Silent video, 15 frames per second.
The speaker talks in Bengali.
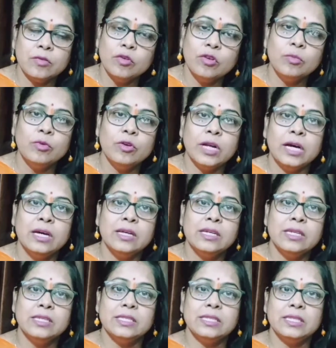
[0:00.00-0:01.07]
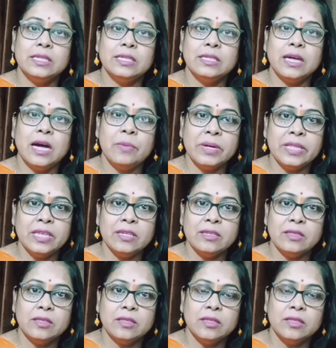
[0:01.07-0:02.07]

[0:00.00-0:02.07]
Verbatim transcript: করব না যে আমাদের